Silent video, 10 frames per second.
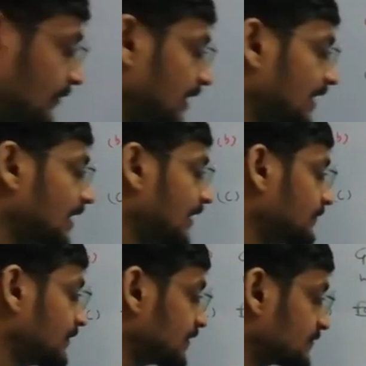अगर
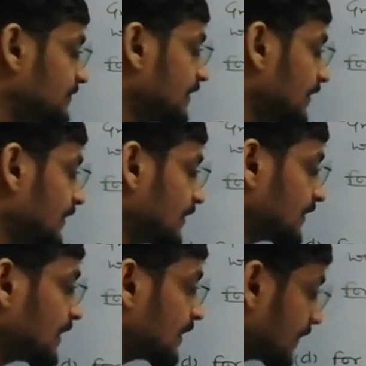हम इसमें
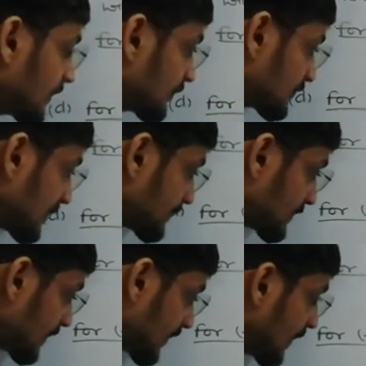क्या करें तो
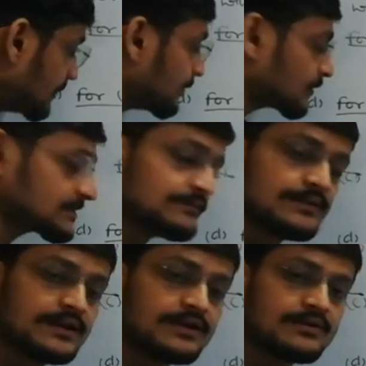सबसे कम पॉजिटिव
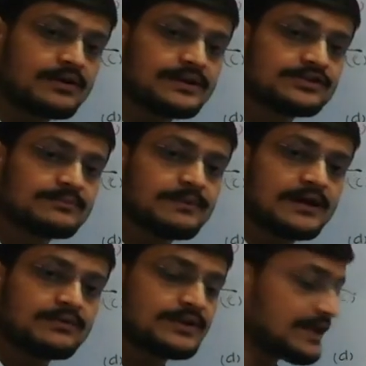कॉगुलेशन पार
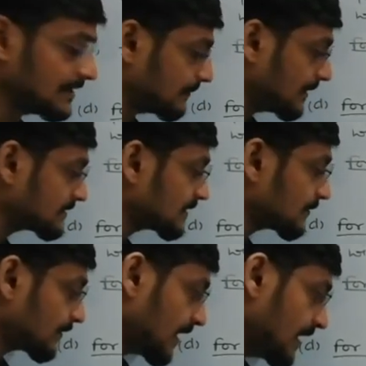होगी एन ए प्लस की
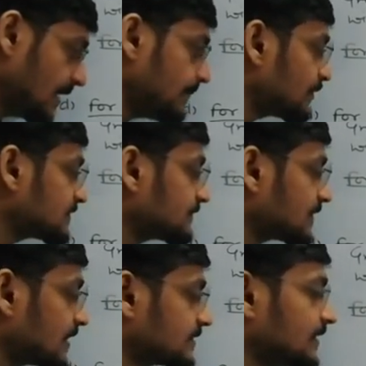क्योंकि एक ही पॉजिटिव
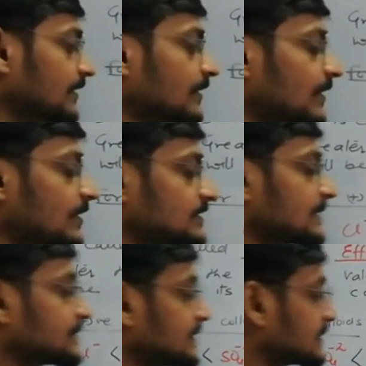चार्ज है और
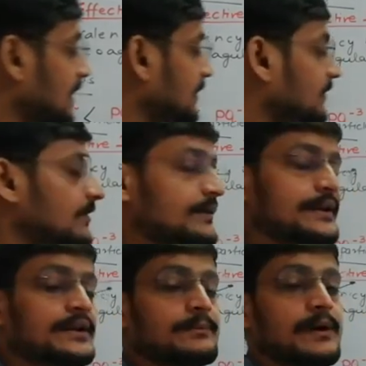सबसे ज़्यादा
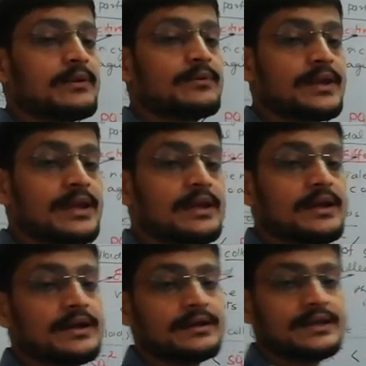कॉगुलेटिंग पार होगी
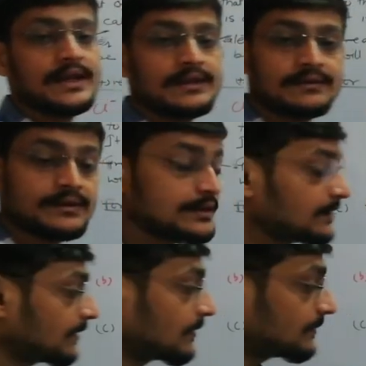टी आई की
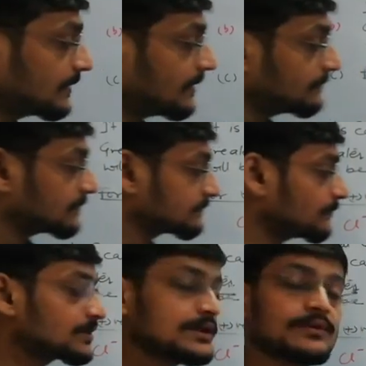टी आई प्लस
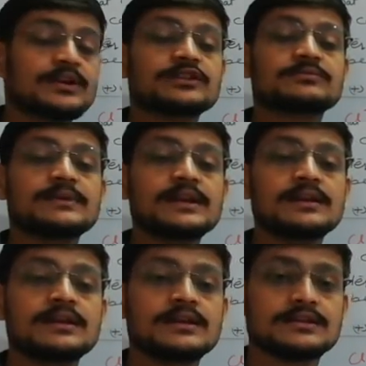फोर की क्योंकि इसमें
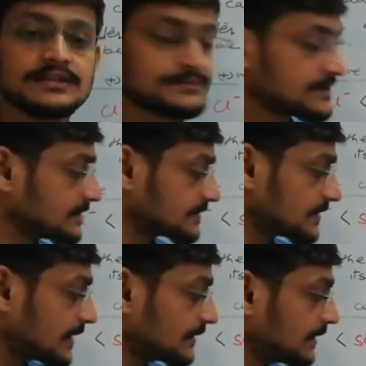सबसे
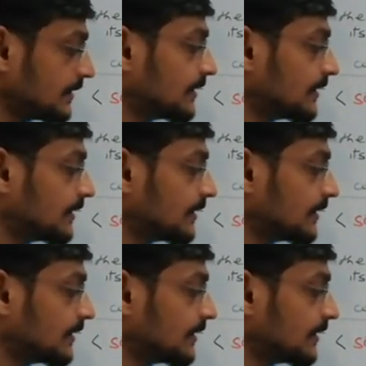ज़्यादा